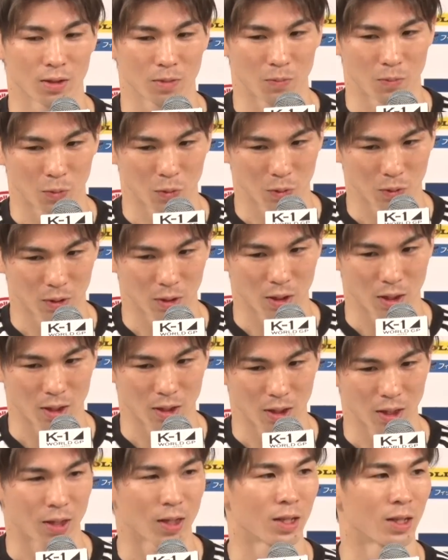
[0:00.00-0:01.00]
持って
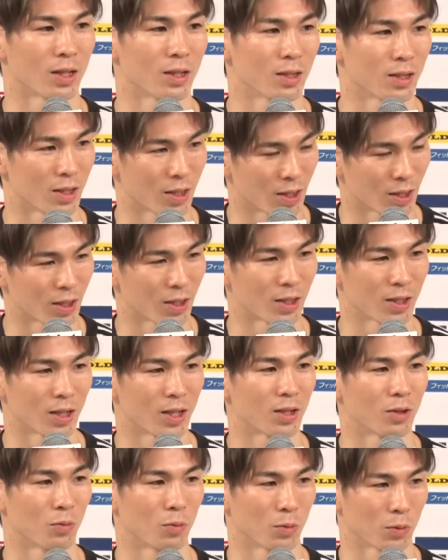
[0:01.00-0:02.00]
たらいけたら
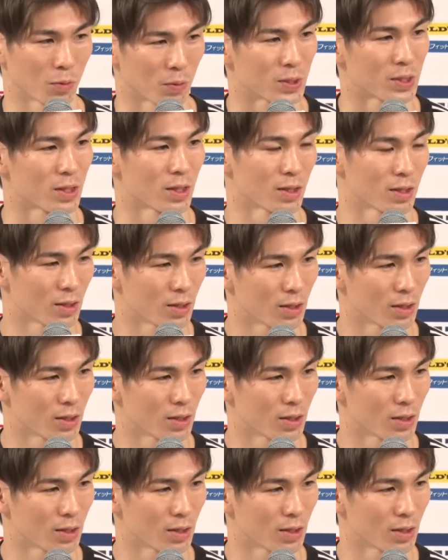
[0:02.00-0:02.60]
なと思ってますね